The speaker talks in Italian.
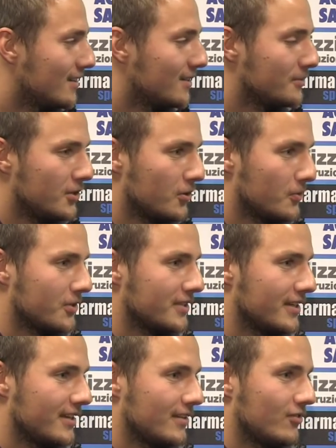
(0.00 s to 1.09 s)
il miglior
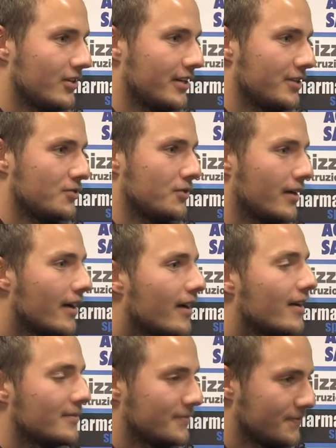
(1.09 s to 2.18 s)
portiere di Viareggio
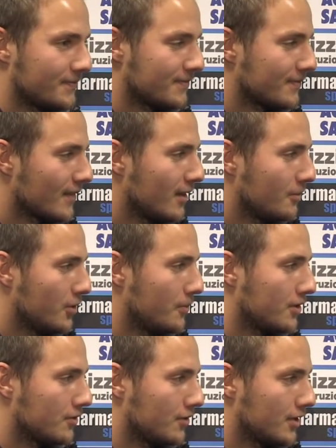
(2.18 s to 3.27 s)
e poi mi
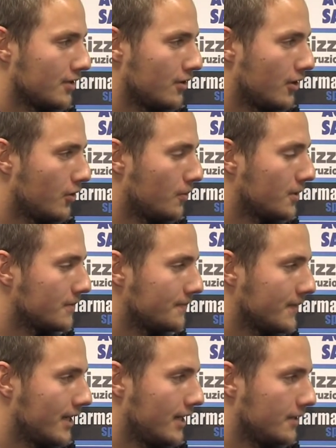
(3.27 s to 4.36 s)
hanno guardato la Roma,
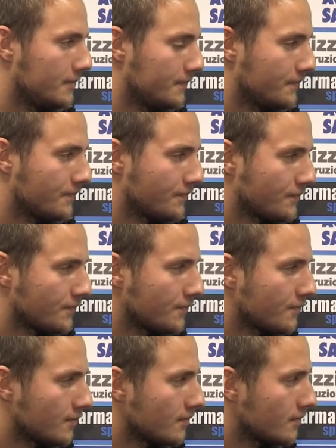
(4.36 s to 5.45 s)
da lì. Poi è
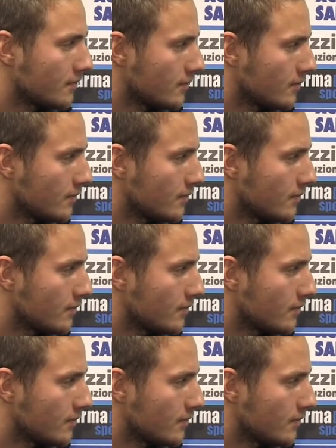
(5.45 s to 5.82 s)
arrivato la Roma, è